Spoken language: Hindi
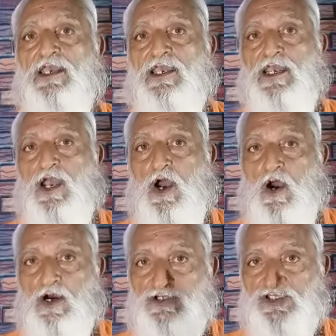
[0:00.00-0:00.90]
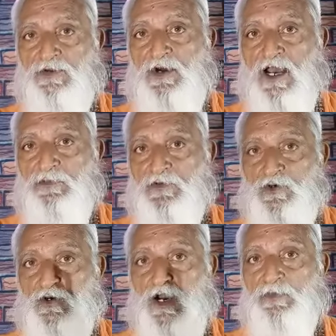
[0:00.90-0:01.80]
और तब आपको
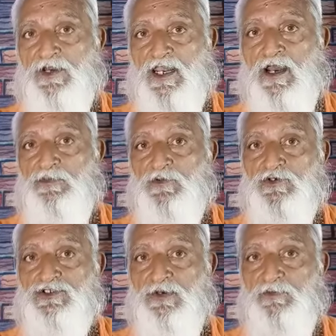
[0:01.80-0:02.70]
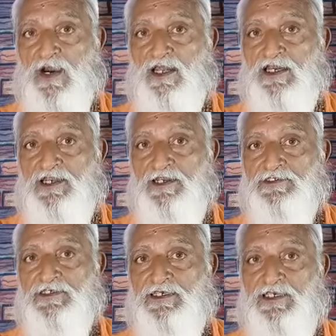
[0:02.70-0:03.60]
अपने आप को संभाल लेना
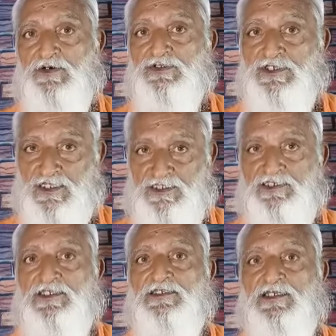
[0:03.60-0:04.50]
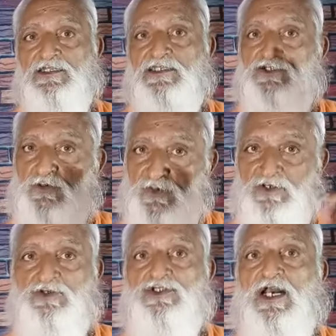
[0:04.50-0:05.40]
चाहिए और जल्दी से जल्दी जो मैं
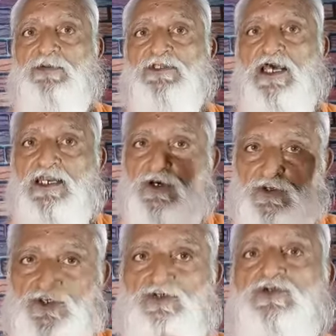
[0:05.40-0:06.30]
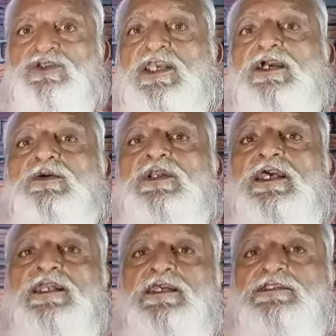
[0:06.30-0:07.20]
नुस्खा बता रहा हूं उस नुस्खे को ले
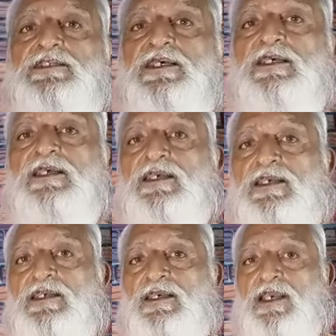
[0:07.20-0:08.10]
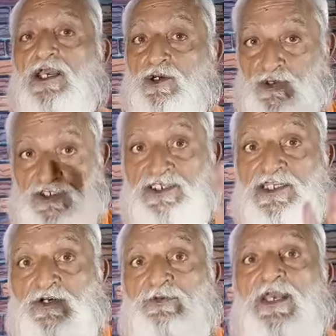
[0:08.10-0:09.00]
लीजिए कुछ ही दिनों
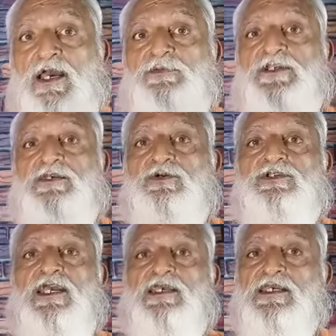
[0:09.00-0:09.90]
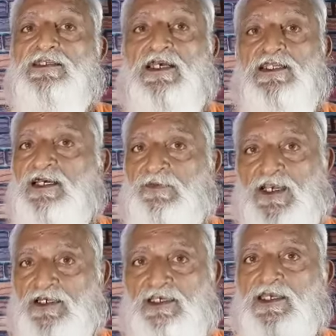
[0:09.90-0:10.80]
में आप ठीक हो जाएंगे ज़्यादा घबराने
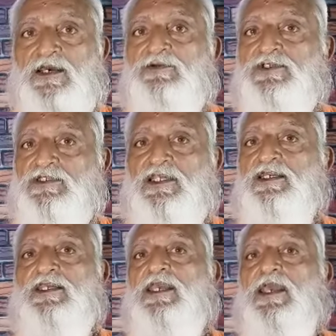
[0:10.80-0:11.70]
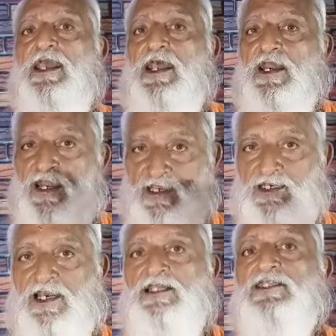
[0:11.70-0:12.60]
की आवश्यकता नहीं है लेकिन
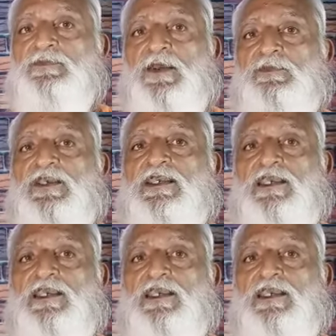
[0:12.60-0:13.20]
गलत फहमी किया